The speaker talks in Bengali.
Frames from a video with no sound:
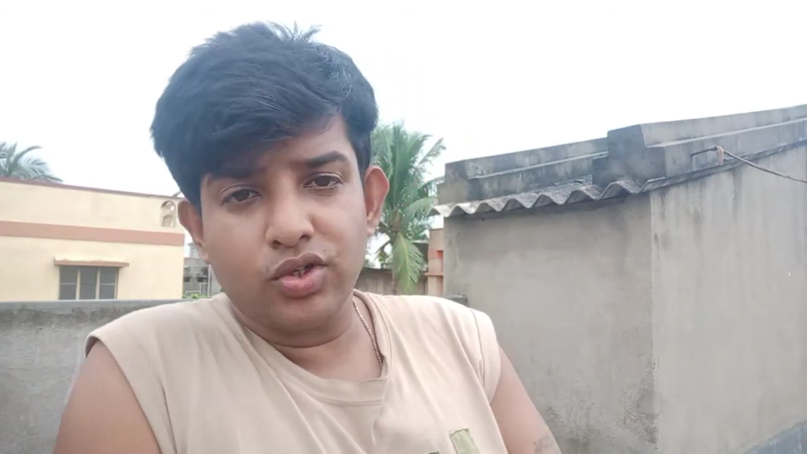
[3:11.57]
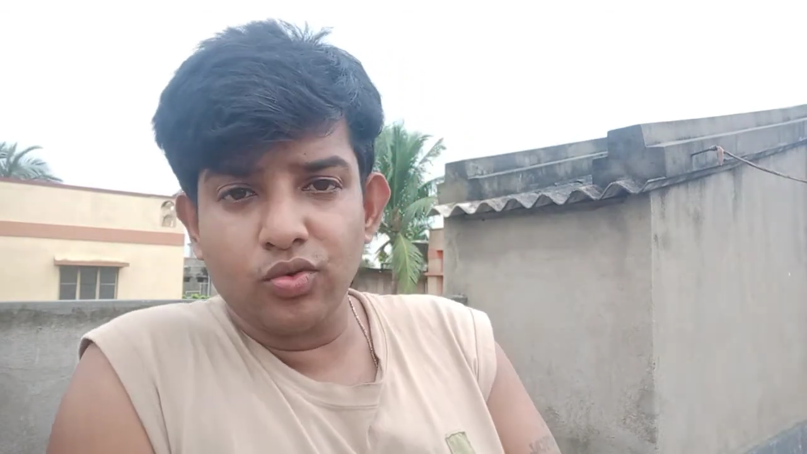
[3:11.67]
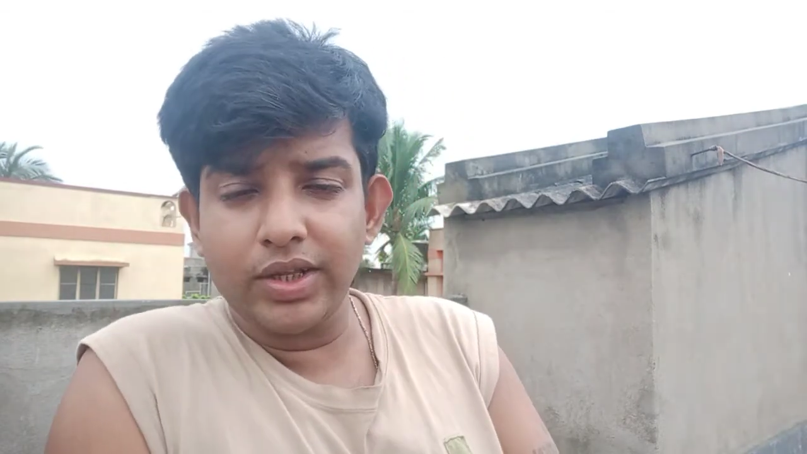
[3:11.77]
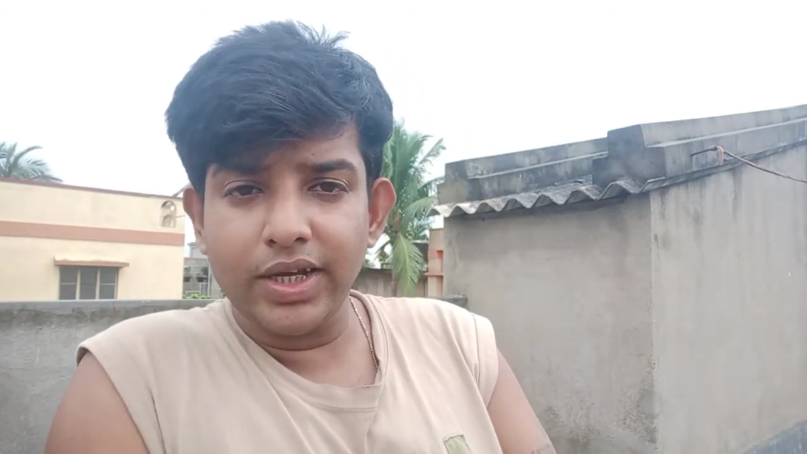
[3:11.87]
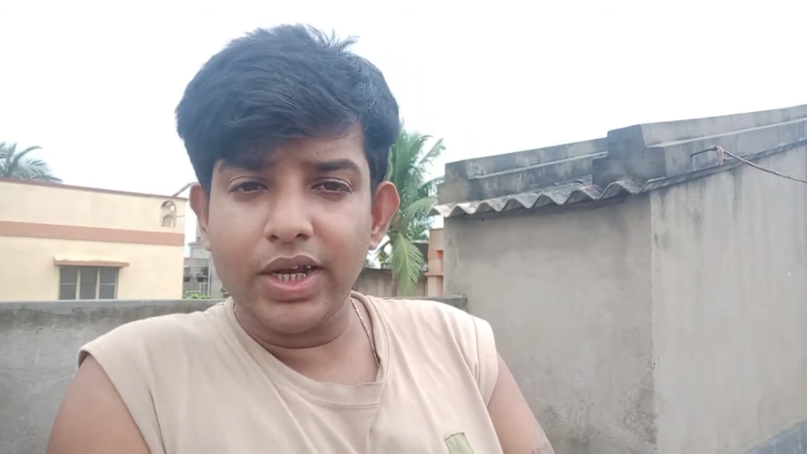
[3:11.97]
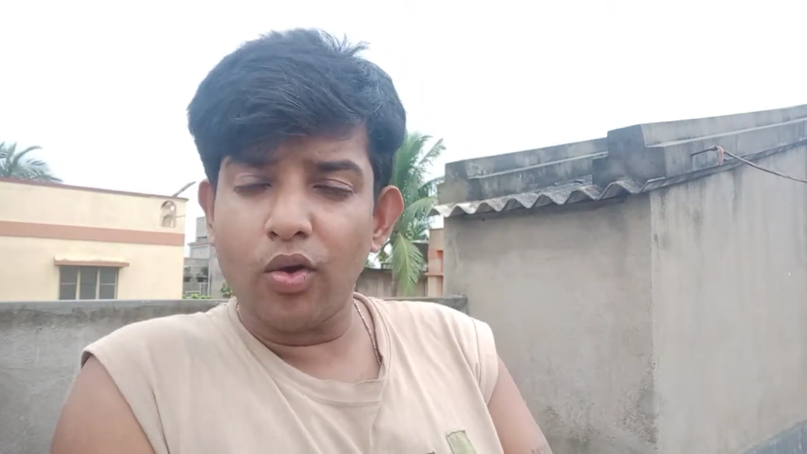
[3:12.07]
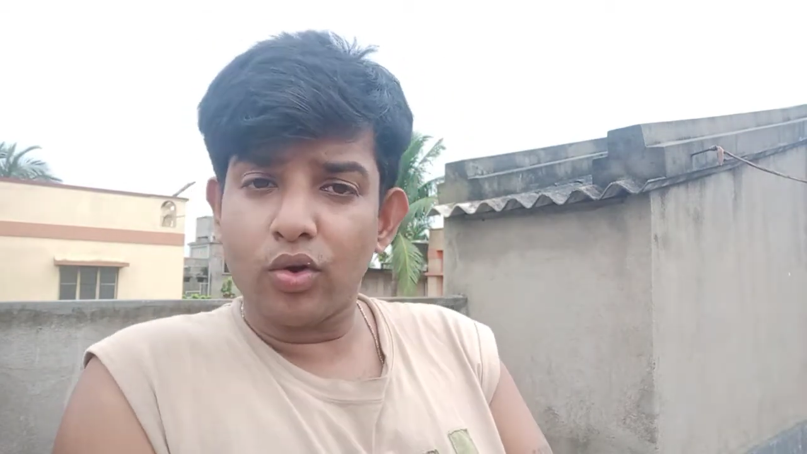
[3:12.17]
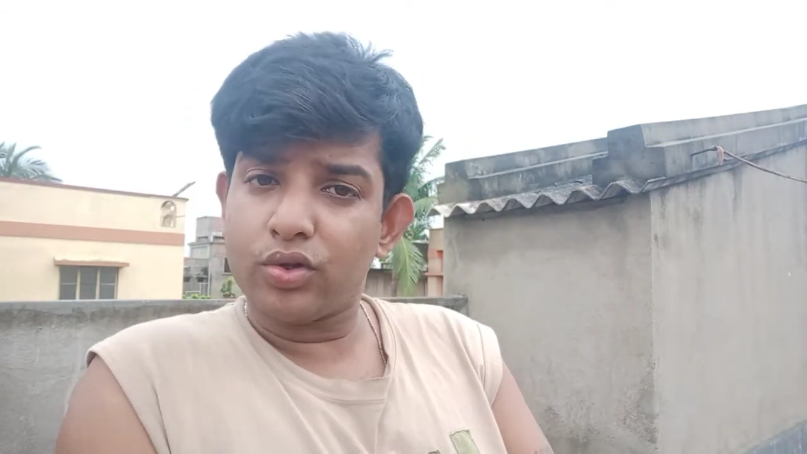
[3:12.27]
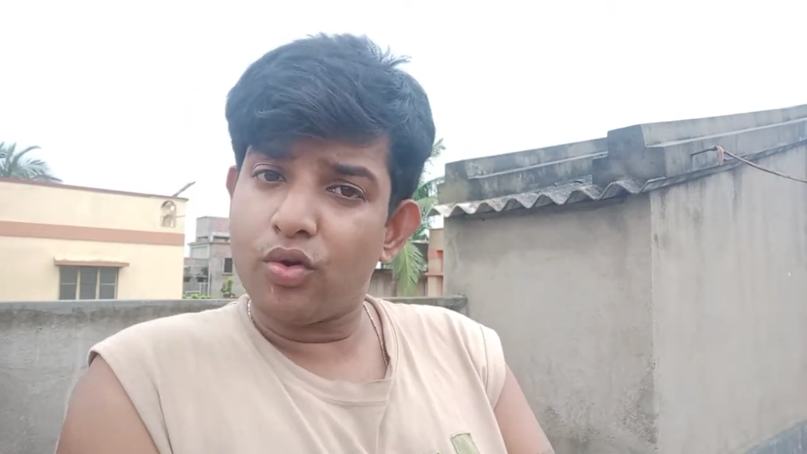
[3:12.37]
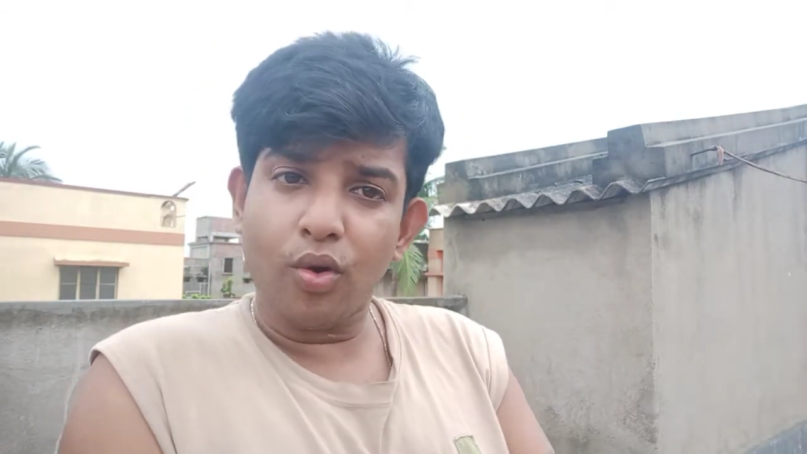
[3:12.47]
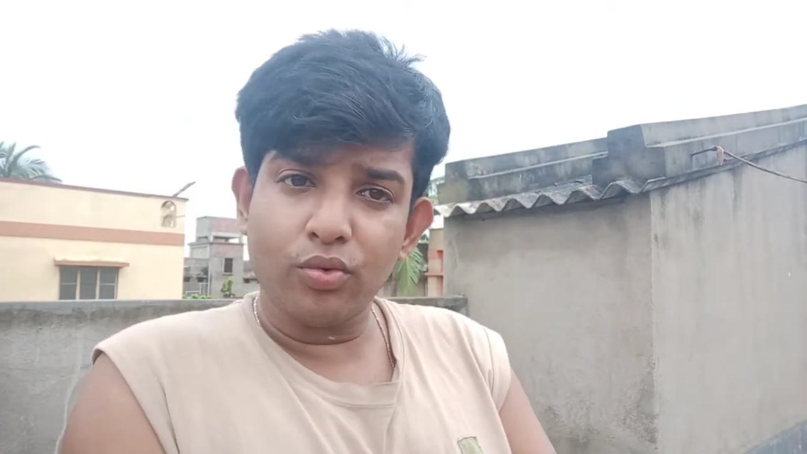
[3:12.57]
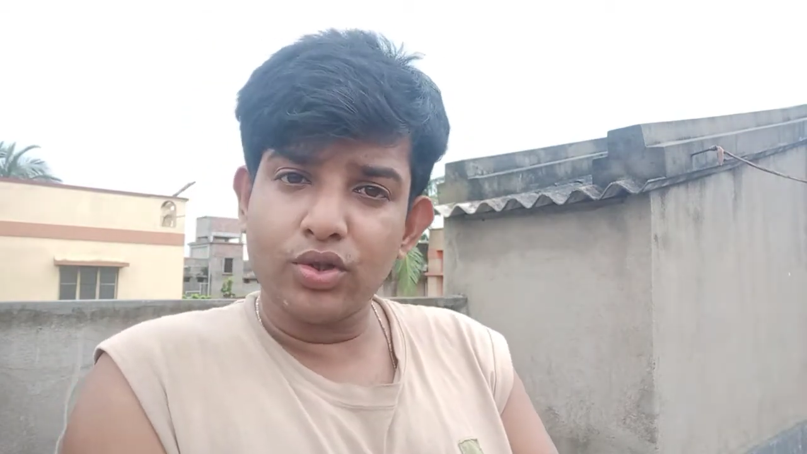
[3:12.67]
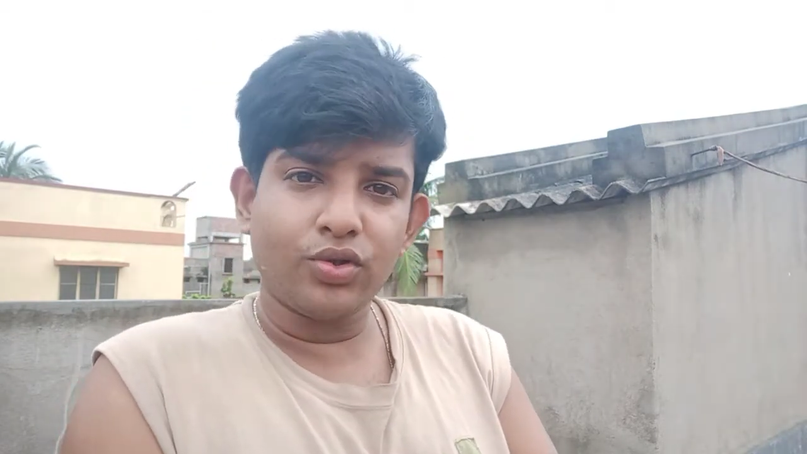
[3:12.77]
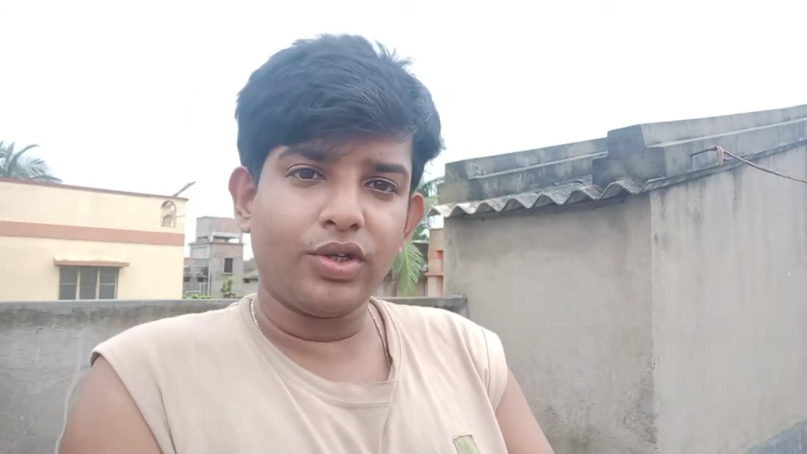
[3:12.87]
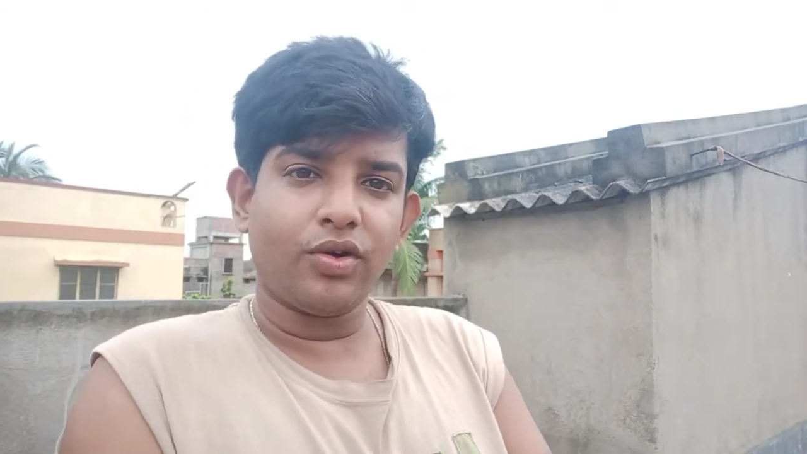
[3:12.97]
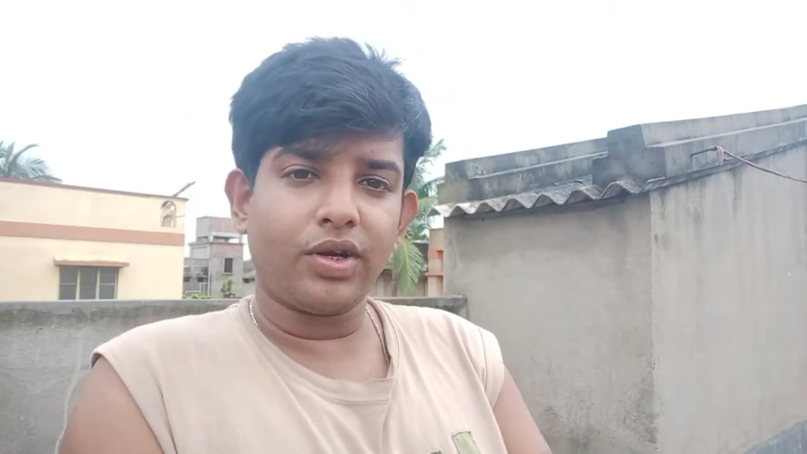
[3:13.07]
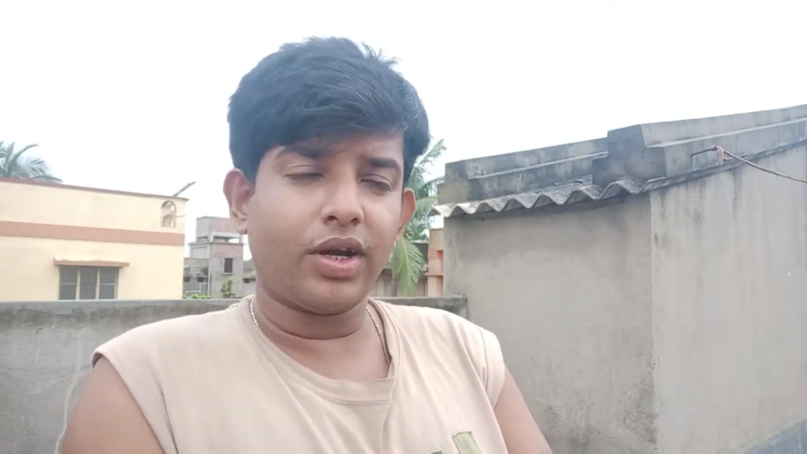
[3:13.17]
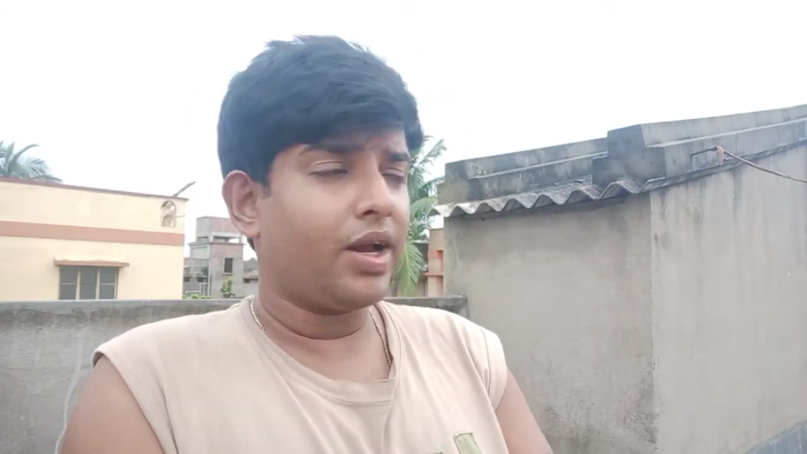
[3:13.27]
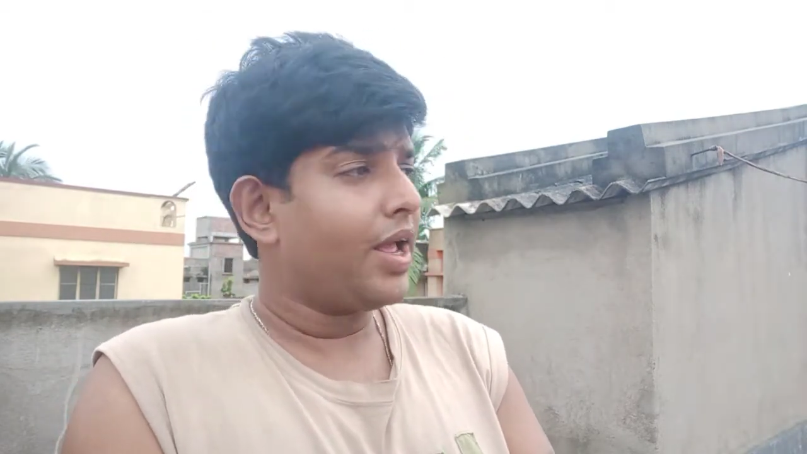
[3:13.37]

চলতে গেলে অর্থ অবশ্যই দরকার